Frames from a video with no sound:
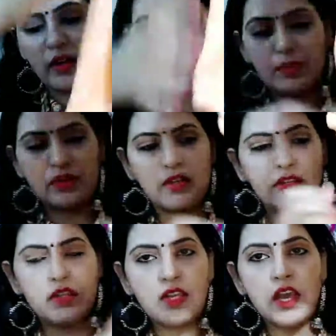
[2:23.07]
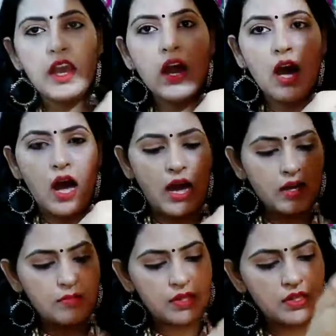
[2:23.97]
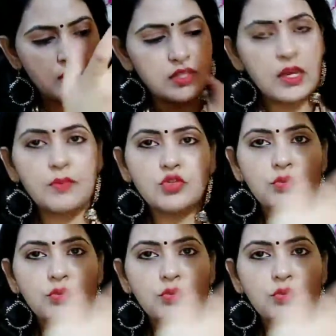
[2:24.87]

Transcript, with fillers: इसे परचेज़ की है हाई मीन्स इसका जो